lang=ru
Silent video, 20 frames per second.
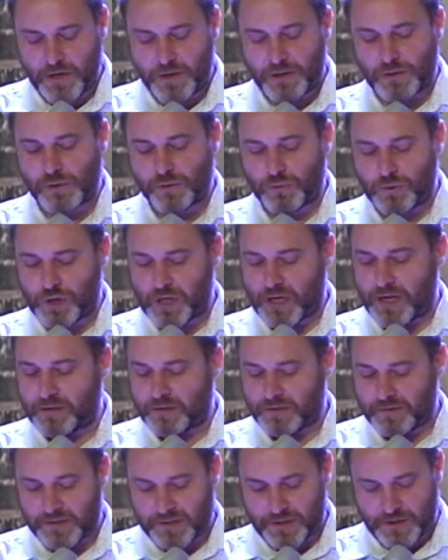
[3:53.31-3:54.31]

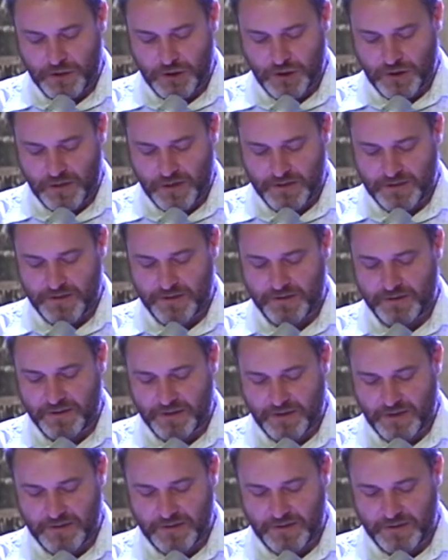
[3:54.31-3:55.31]
случайно встречать,
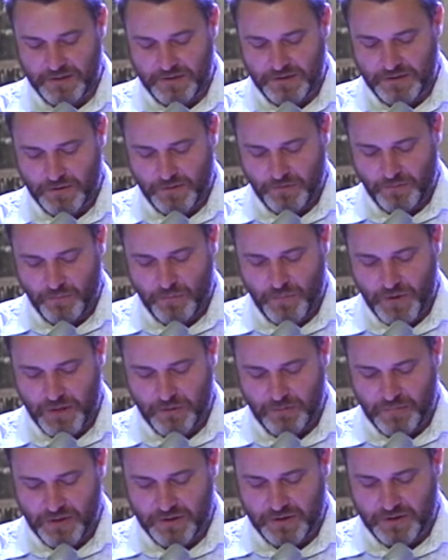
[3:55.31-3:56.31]
находить,
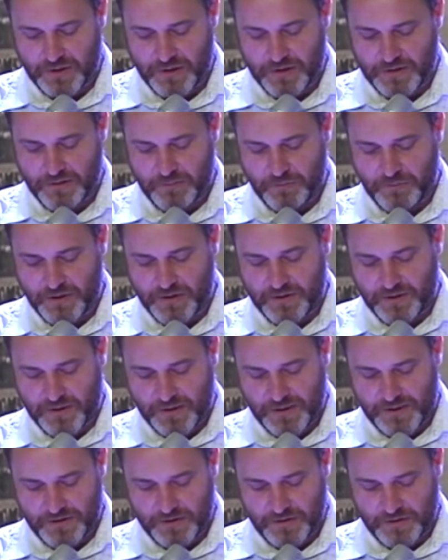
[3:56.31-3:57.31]
приобретать, быть
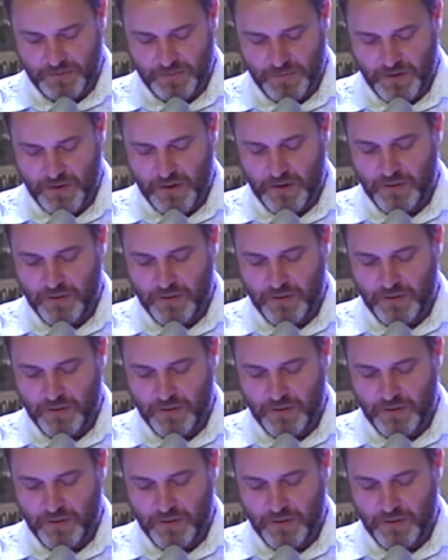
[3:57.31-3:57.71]
найденным,